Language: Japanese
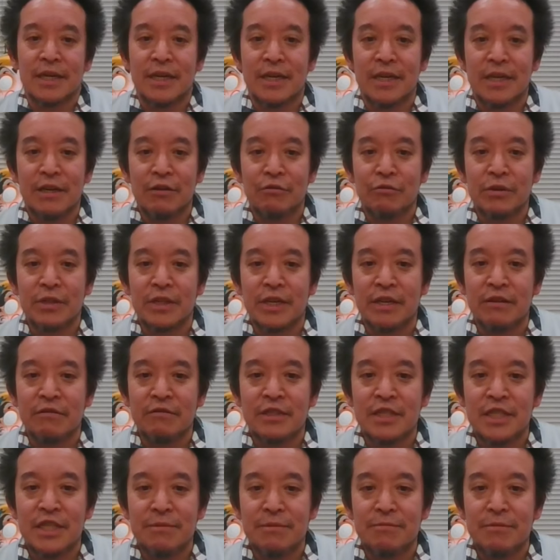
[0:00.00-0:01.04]
えー、よって
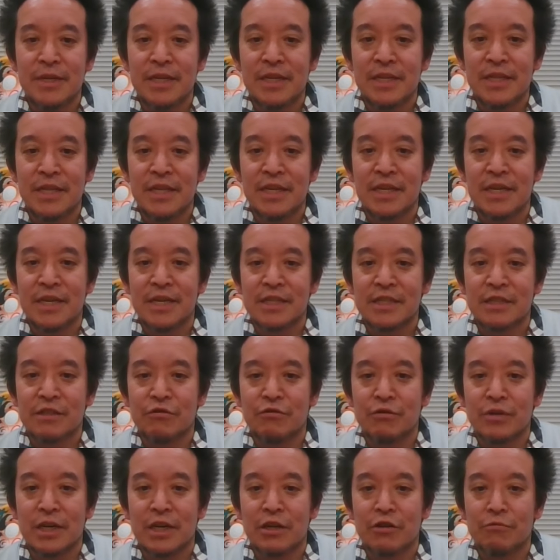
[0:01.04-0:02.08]
LGBT 活
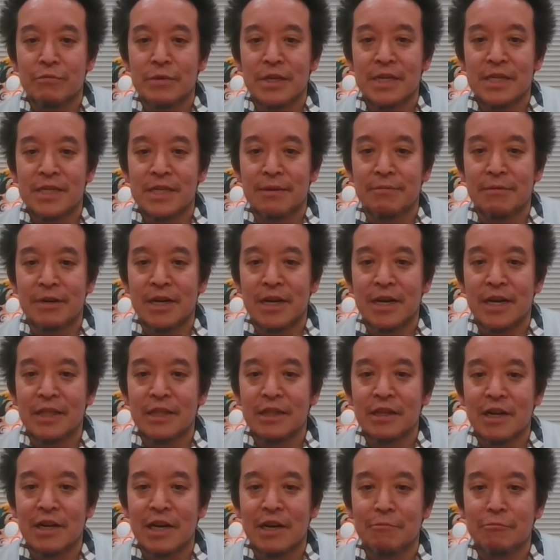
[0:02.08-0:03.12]
動家の皆様が
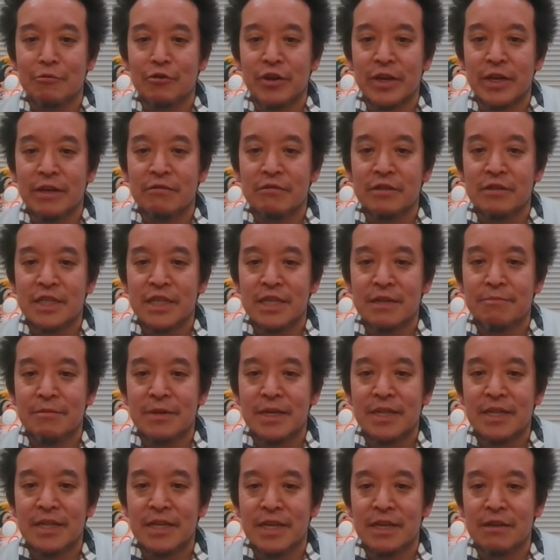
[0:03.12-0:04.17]
あったかも
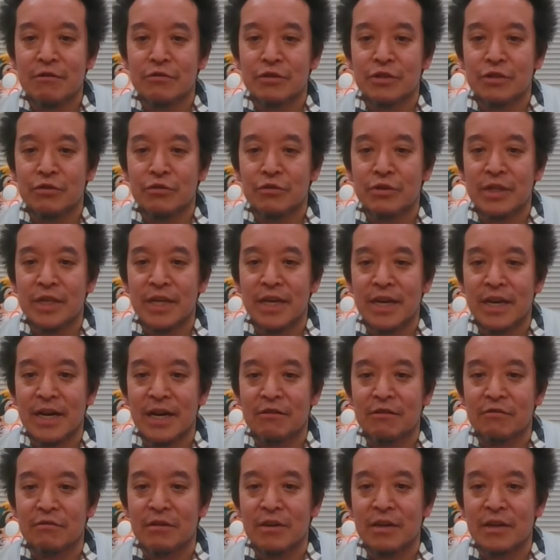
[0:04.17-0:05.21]
LGBT の総意で
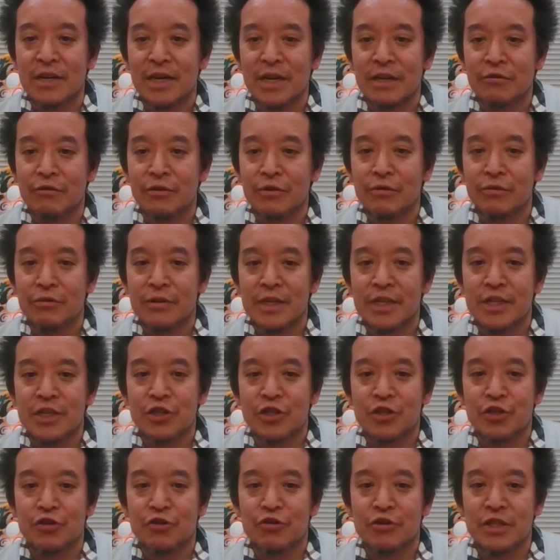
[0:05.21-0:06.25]
あるかのように
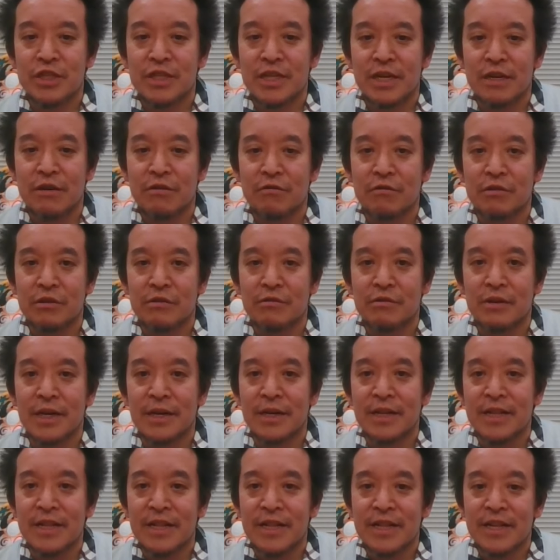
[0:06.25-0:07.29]
主張していること
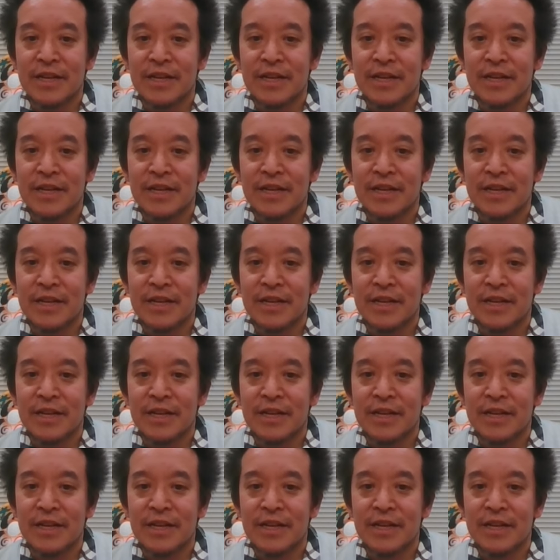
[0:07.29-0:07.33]
は、